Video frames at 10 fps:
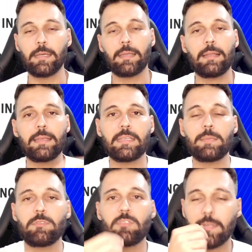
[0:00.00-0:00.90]
Aquela
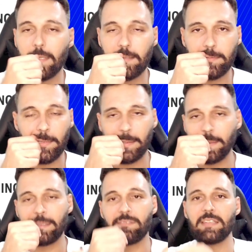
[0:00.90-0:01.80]
equipe de trânsito
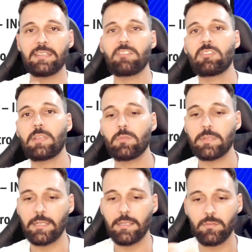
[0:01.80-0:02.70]
ali que vai interditar o
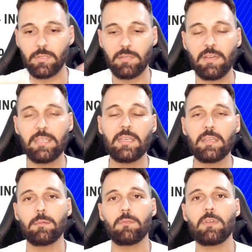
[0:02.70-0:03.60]
trânsito, que vai
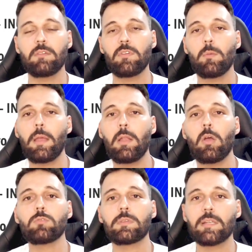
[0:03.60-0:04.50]
eh, ver o
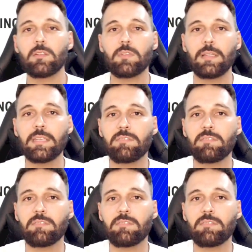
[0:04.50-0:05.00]
melhor do trânsito ali,